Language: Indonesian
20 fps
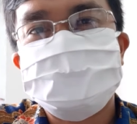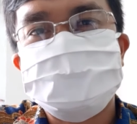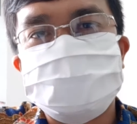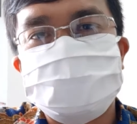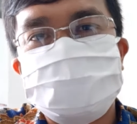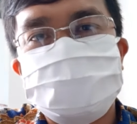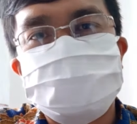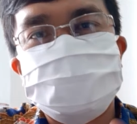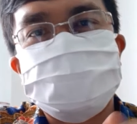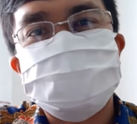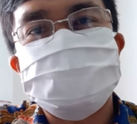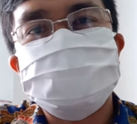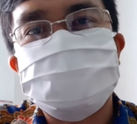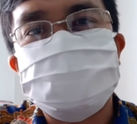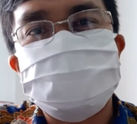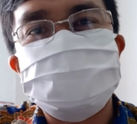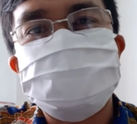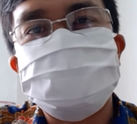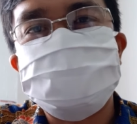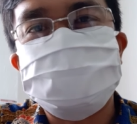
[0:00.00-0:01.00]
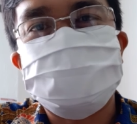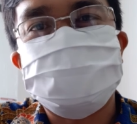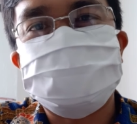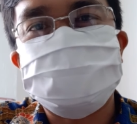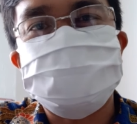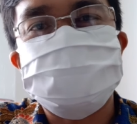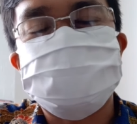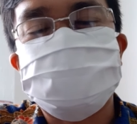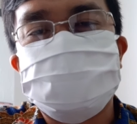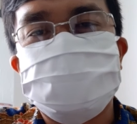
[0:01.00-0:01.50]
Tapi pelajaran ini
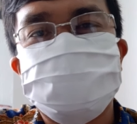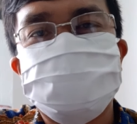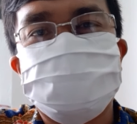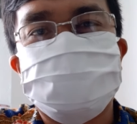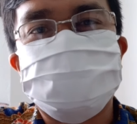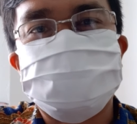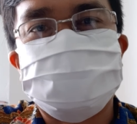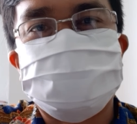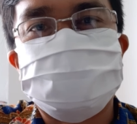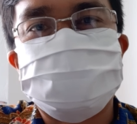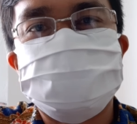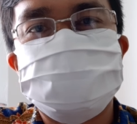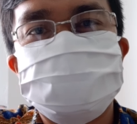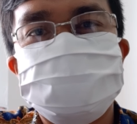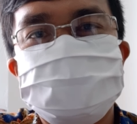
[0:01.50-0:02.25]
mengingatkan saya saudara.